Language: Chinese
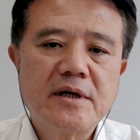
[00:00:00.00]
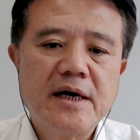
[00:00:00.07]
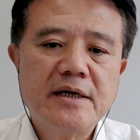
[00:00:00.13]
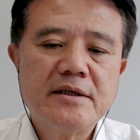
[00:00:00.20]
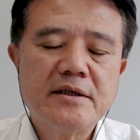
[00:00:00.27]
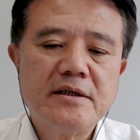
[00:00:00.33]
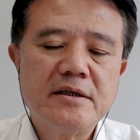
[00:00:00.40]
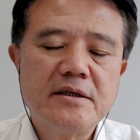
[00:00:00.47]
就
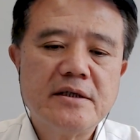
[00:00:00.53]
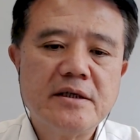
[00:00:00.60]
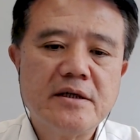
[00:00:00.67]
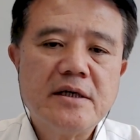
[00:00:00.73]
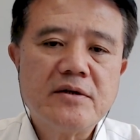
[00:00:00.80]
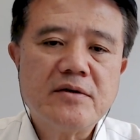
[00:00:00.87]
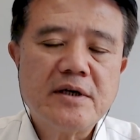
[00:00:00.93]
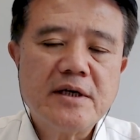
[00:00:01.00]
开始
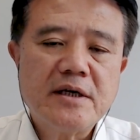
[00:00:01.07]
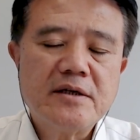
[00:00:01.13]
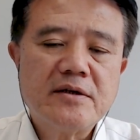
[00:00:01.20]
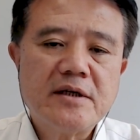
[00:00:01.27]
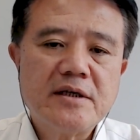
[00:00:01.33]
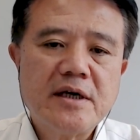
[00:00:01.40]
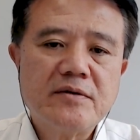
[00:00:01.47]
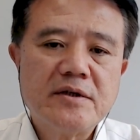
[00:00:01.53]
集合专案
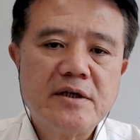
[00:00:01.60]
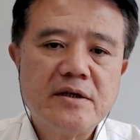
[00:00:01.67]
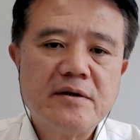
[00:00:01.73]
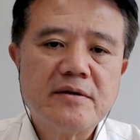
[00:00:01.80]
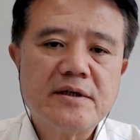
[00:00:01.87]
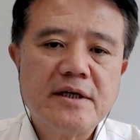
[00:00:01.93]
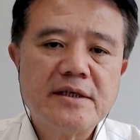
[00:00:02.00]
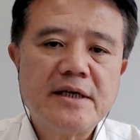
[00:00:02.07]
小组启
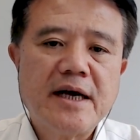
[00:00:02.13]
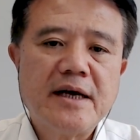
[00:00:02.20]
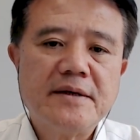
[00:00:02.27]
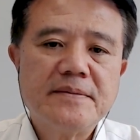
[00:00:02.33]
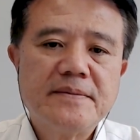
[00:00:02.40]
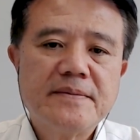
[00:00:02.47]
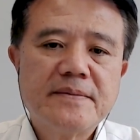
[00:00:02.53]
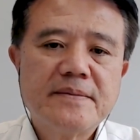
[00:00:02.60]
动侦查。